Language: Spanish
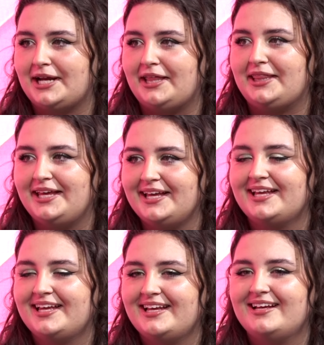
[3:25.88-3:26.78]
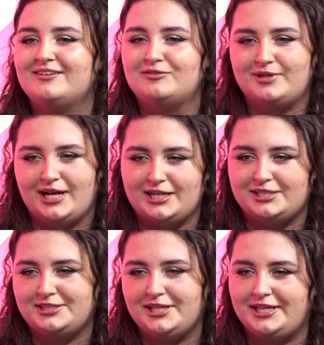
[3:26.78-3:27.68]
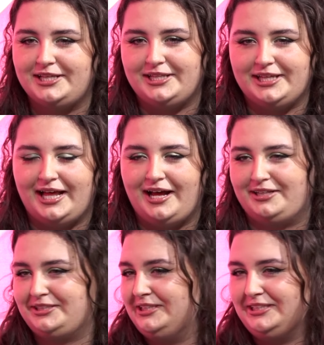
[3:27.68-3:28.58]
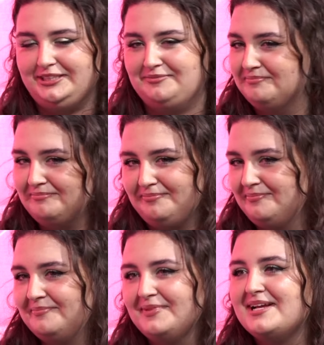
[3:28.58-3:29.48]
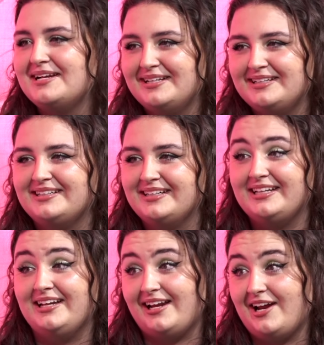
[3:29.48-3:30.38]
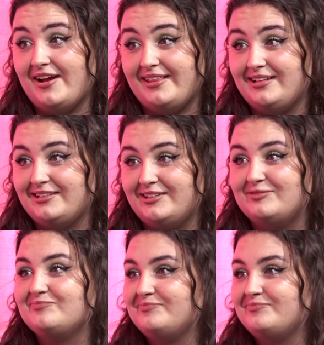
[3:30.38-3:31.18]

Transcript: grande, una crisis de identidad así Sí, a ver, normal, al final